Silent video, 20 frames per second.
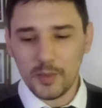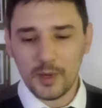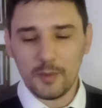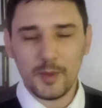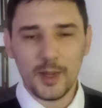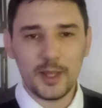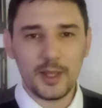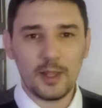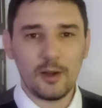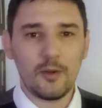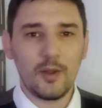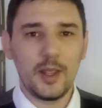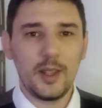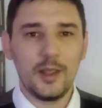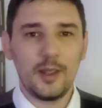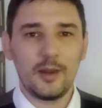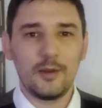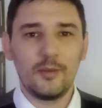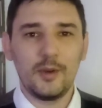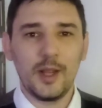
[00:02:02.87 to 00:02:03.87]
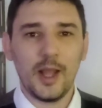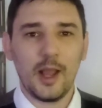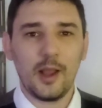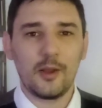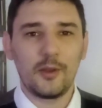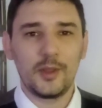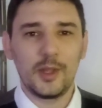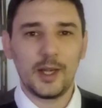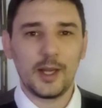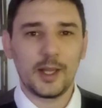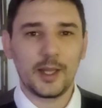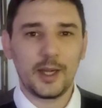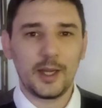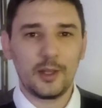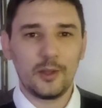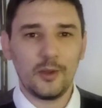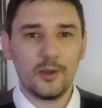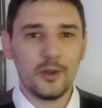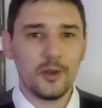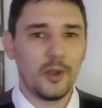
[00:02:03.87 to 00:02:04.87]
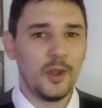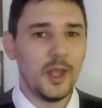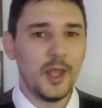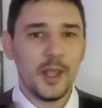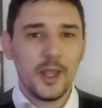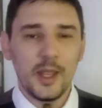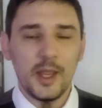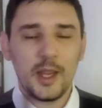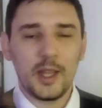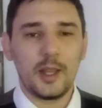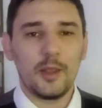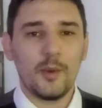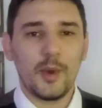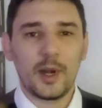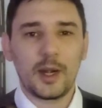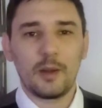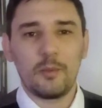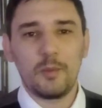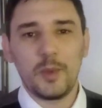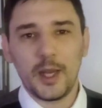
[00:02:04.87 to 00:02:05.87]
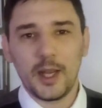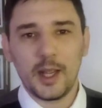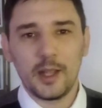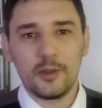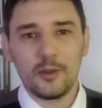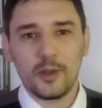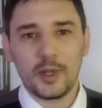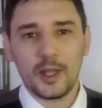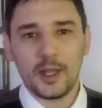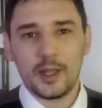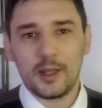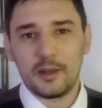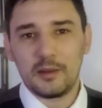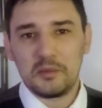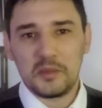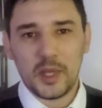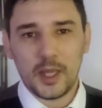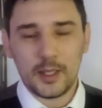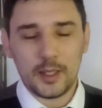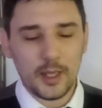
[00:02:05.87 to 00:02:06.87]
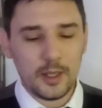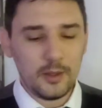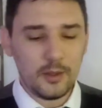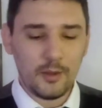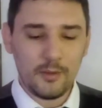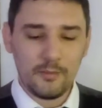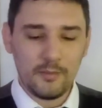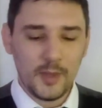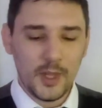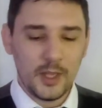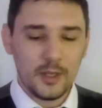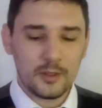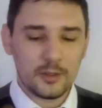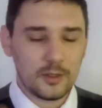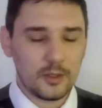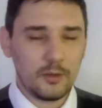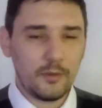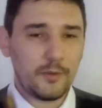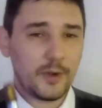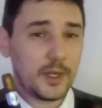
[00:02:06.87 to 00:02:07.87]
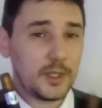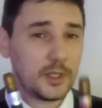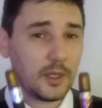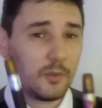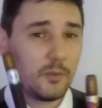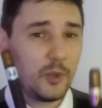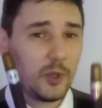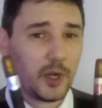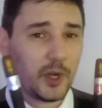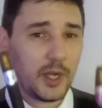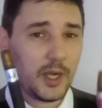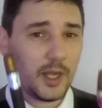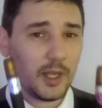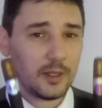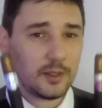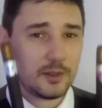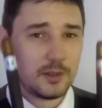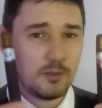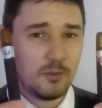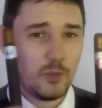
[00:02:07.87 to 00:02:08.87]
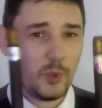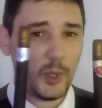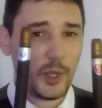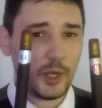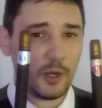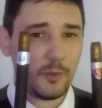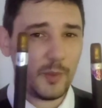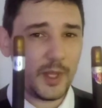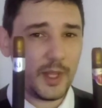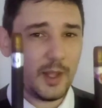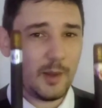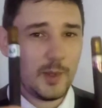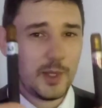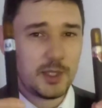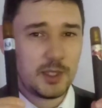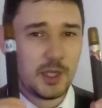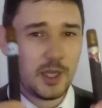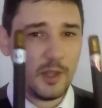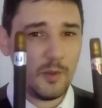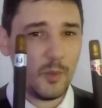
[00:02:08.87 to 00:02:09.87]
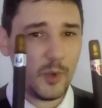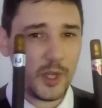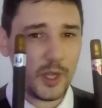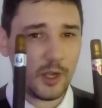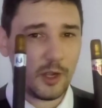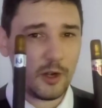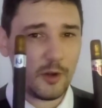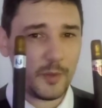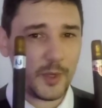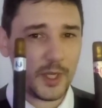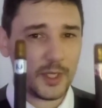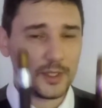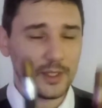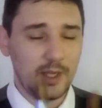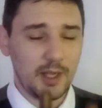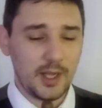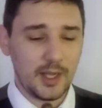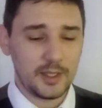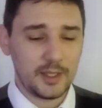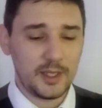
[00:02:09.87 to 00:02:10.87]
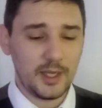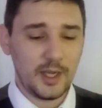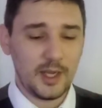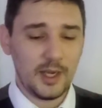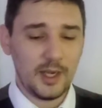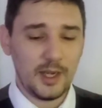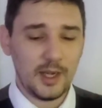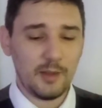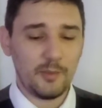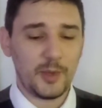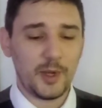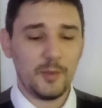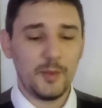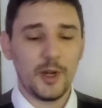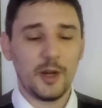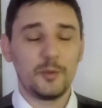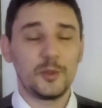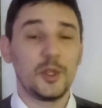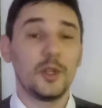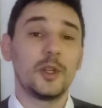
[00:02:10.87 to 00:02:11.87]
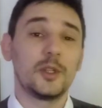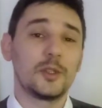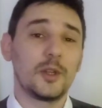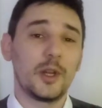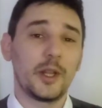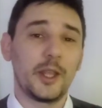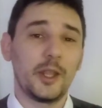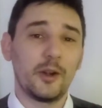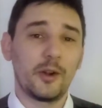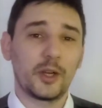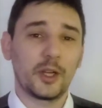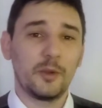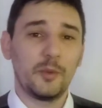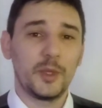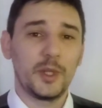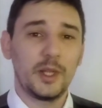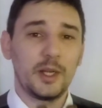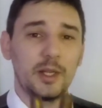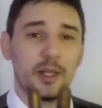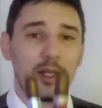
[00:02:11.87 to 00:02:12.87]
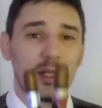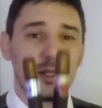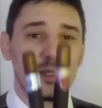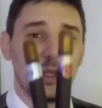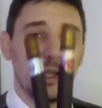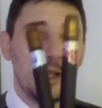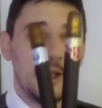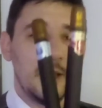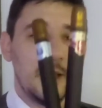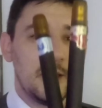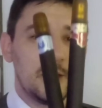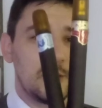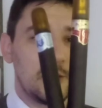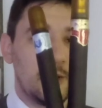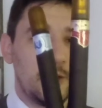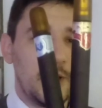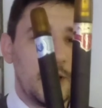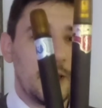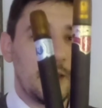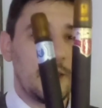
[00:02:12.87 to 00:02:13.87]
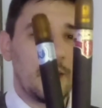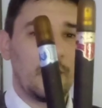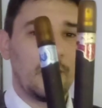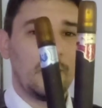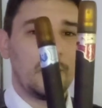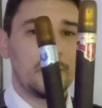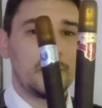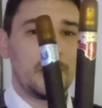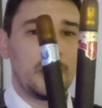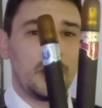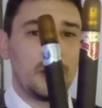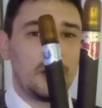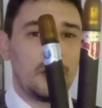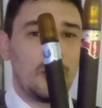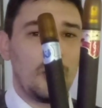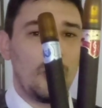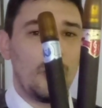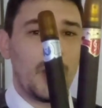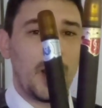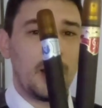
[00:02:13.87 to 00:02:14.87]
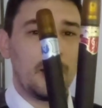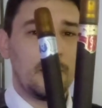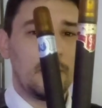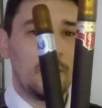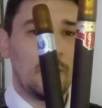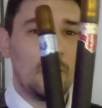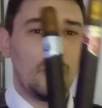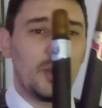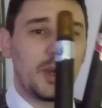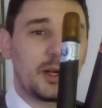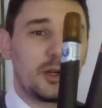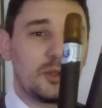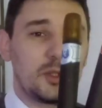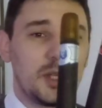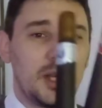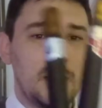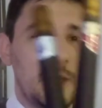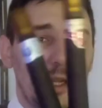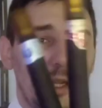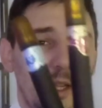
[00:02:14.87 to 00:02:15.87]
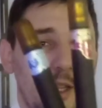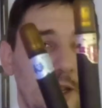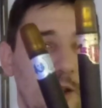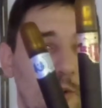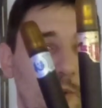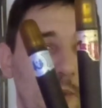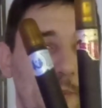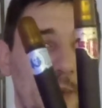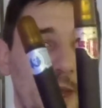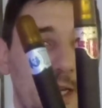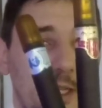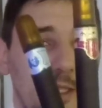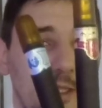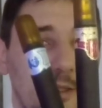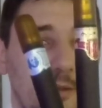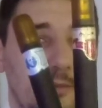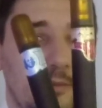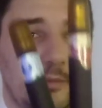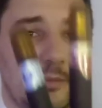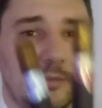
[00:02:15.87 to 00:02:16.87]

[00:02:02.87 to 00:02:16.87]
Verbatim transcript: pero meterlo ahí en un cajón del escritorio y te vas replicando cada, tanto, son dos fragancias muy ricas, muy recomendables y muy económicas. Así que la primera opción que yo les quiero recomendar es, son estas dos de Cuba, Cuba Royal y Cuba Paris.